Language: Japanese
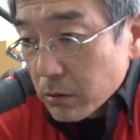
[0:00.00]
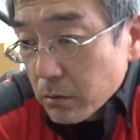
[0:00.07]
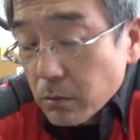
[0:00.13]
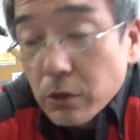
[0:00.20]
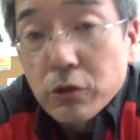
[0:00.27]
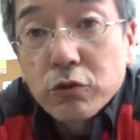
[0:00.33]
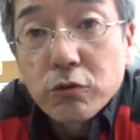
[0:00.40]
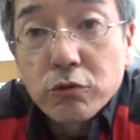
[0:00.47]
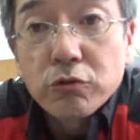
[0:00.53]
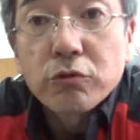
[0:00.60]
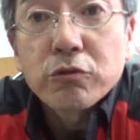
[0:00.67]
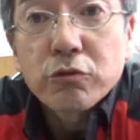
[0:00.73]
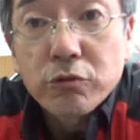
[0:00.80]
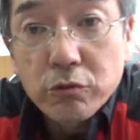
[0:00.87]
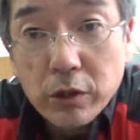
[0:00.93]
まあ、ちょろちょ
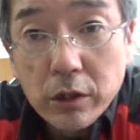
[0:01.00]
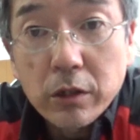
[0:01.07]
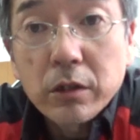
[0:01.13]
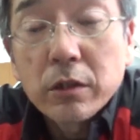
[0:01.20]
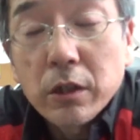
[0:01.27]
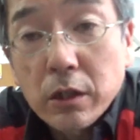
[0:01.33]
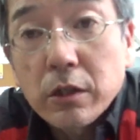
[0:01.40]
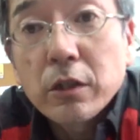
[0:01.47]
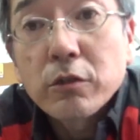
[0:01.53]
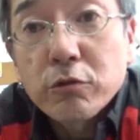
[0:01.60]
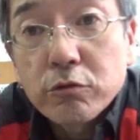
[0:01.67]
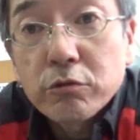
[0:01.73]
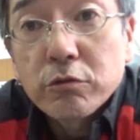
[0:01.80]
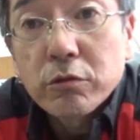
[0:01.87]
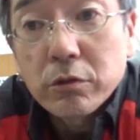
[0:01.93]
ろちょっとやって。だから結
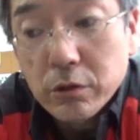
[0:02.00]
局、